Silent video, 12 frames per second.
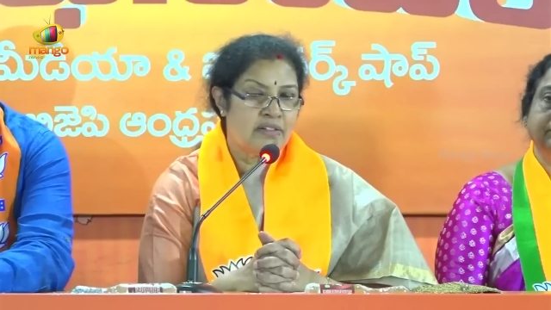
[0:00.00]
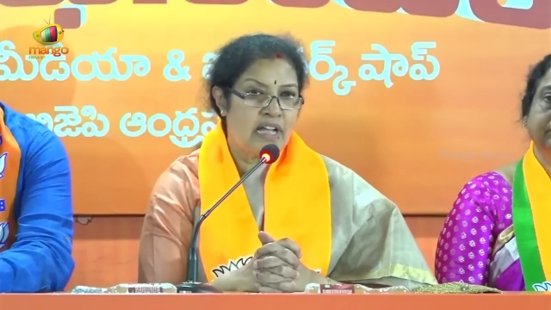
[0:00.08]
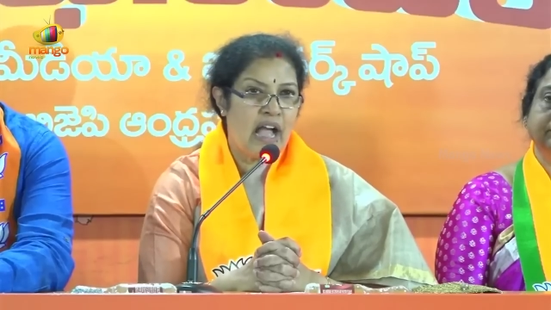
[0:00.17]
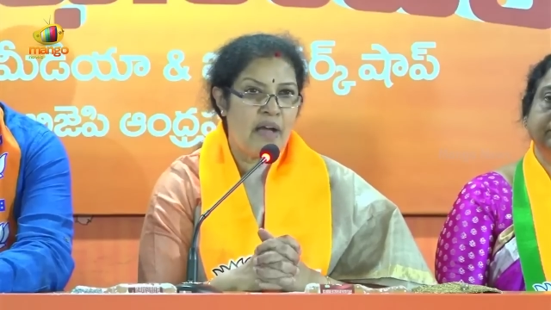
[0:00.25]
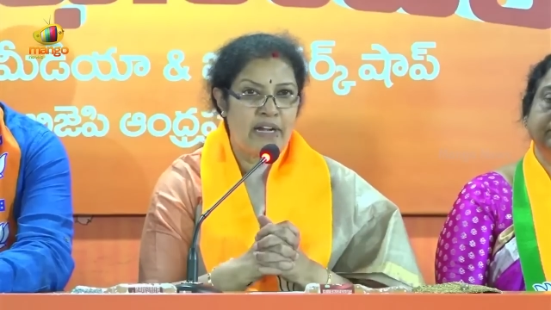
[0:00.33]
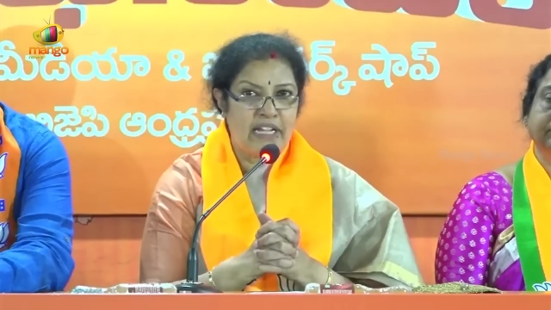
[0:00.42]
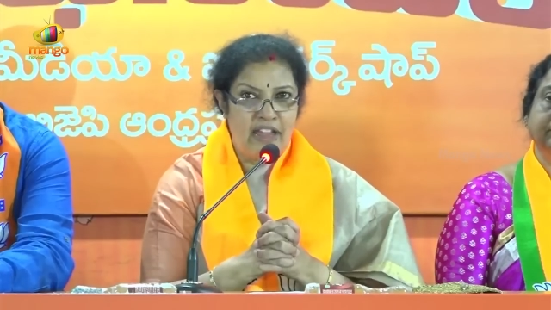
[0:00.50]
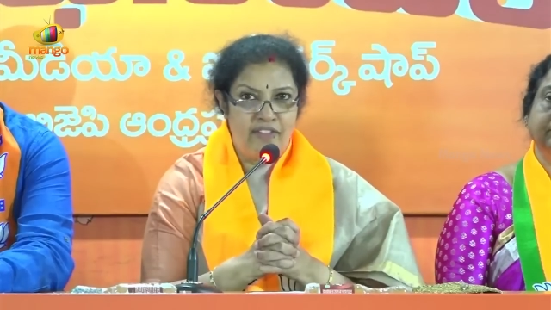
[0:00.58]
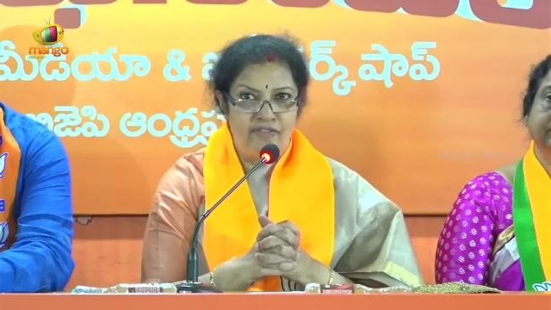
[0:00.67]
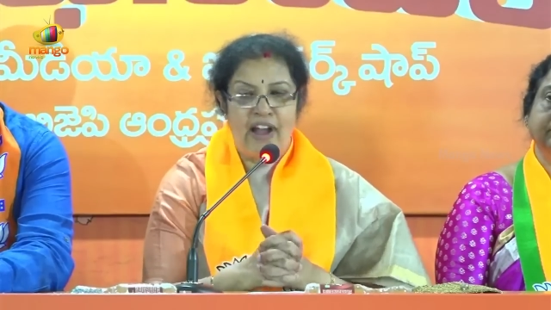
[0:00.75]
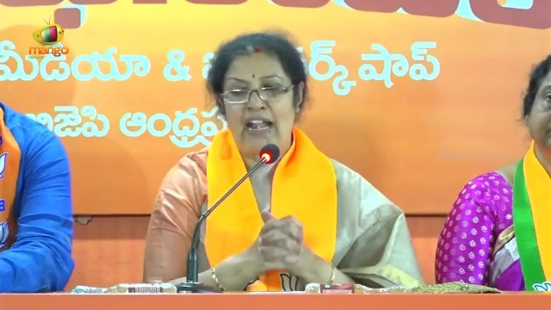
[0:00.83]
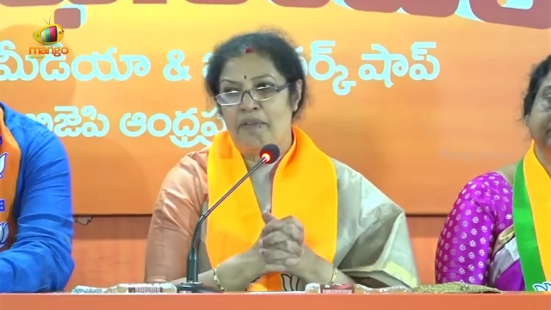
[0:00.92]
కాబట్టి
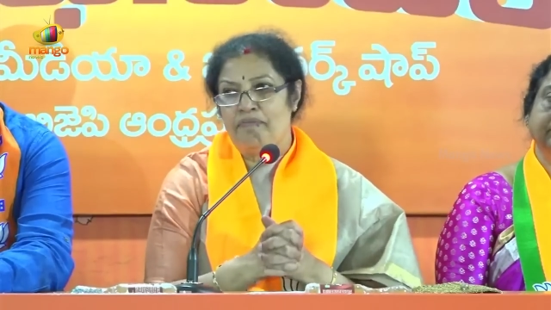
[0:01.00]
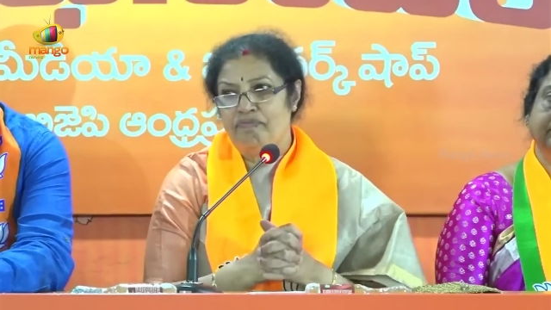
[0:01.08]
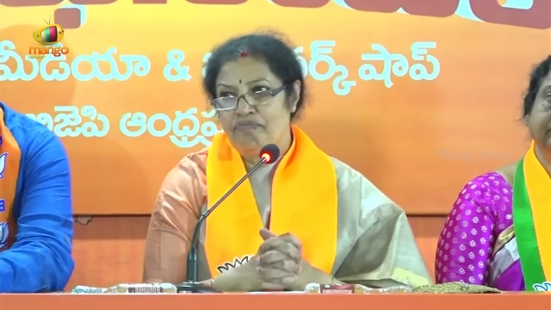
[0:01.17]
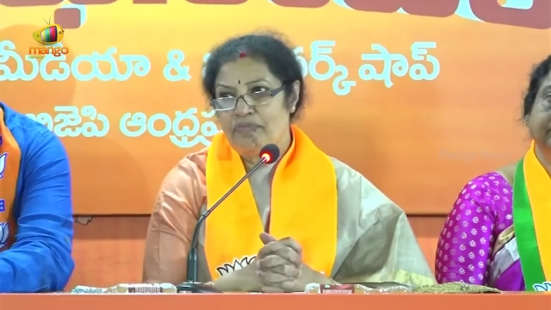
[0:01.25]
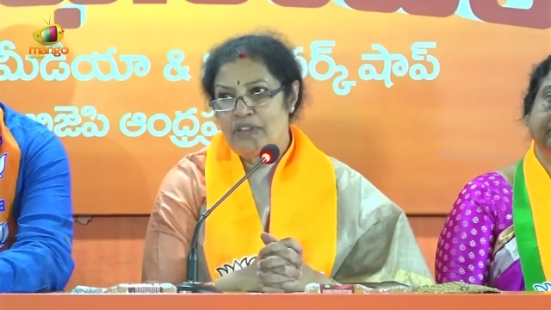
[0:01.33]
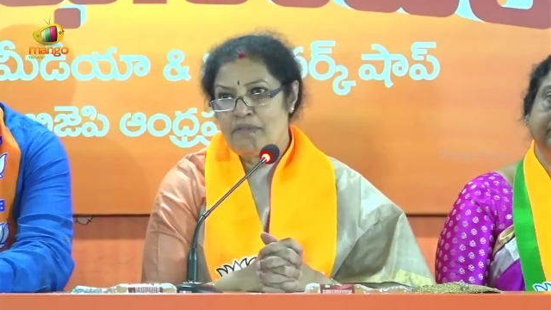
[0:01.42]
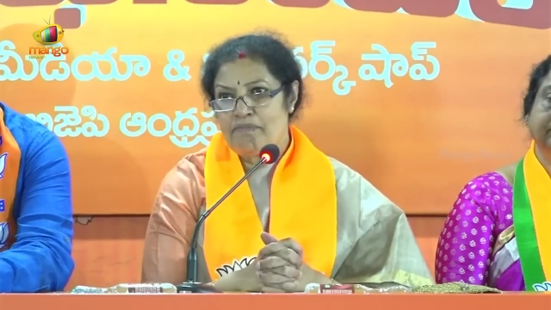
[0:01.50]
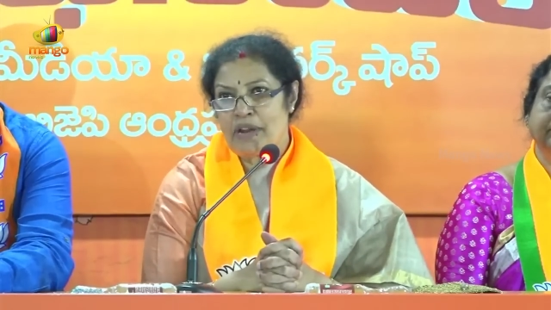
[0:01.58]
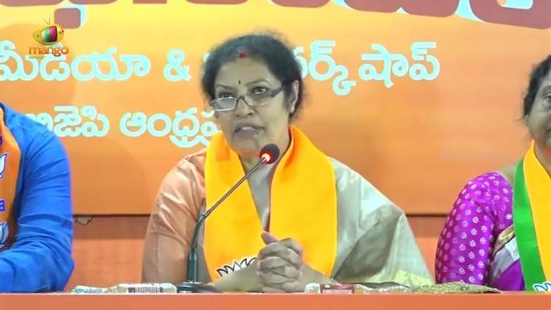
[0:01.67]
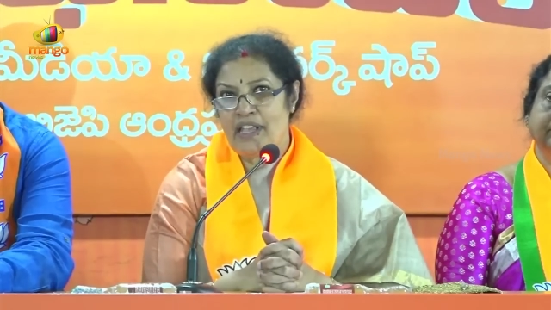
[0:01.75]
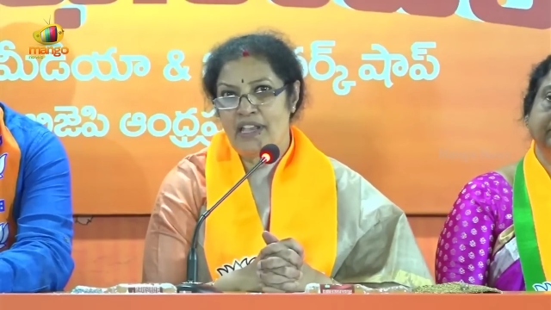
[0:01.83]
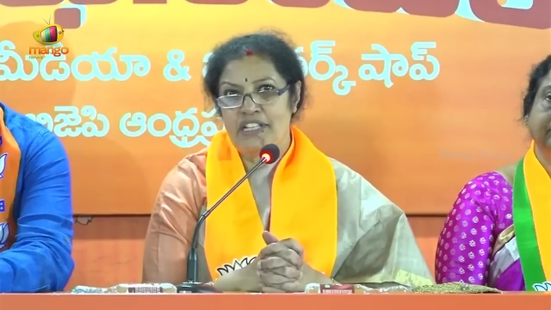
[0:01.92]
ఇవాళ
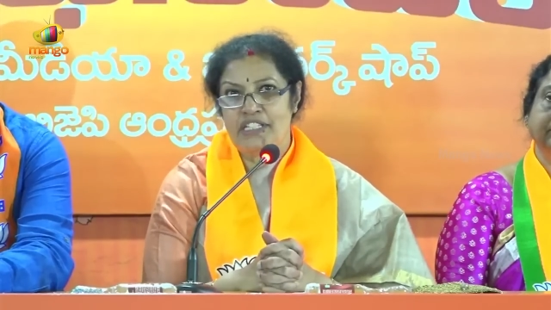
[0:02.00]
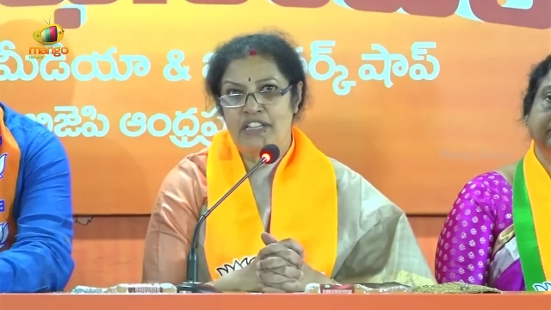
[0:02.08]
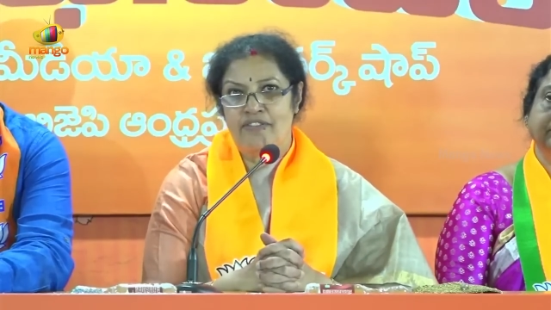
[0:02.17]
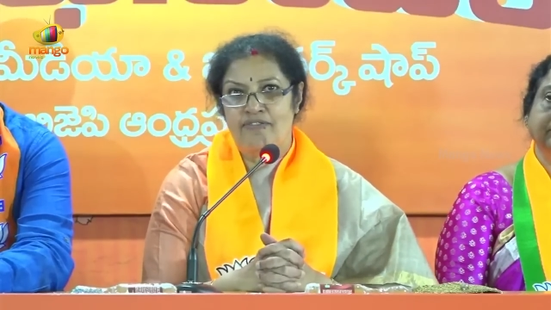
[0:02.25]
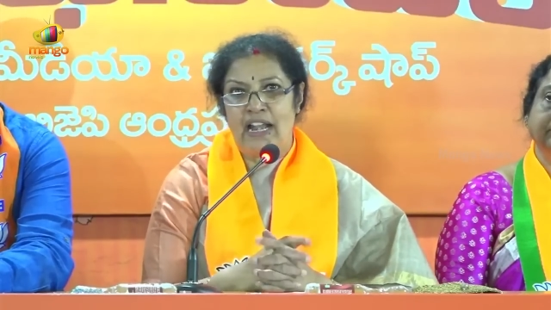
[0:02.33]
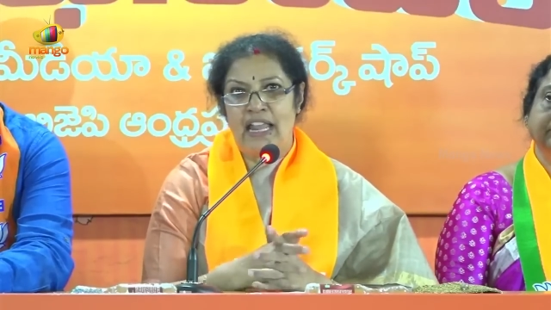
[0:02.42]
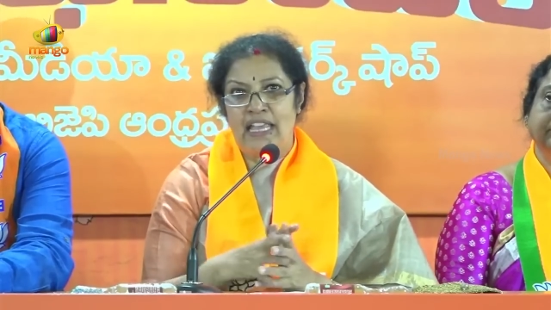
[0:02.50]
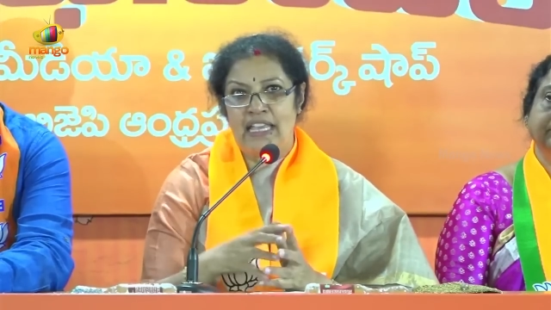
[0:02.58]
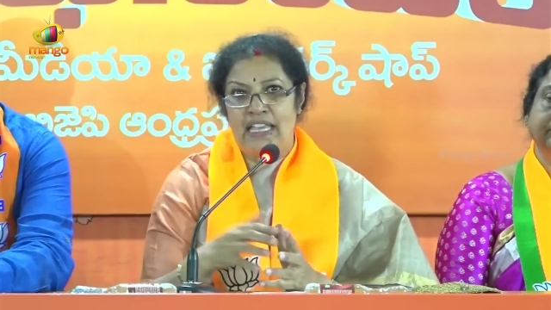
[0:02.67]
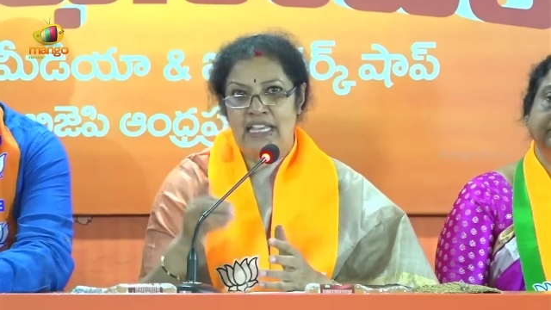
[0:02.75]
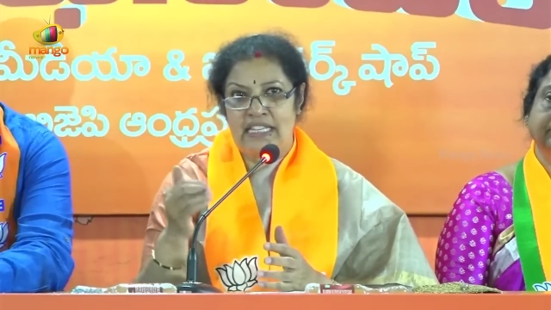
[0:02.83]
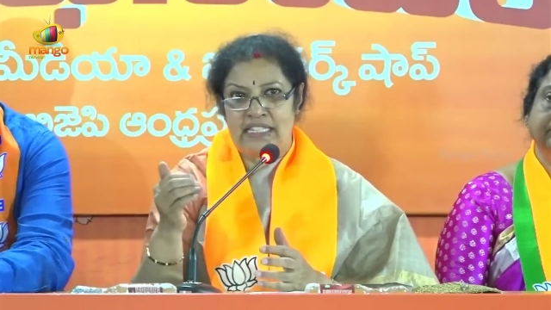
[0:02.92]
ప్రత్యేకించి ఇవాళ
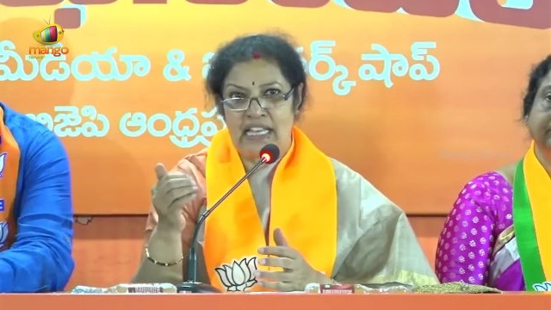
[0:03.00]
ఈ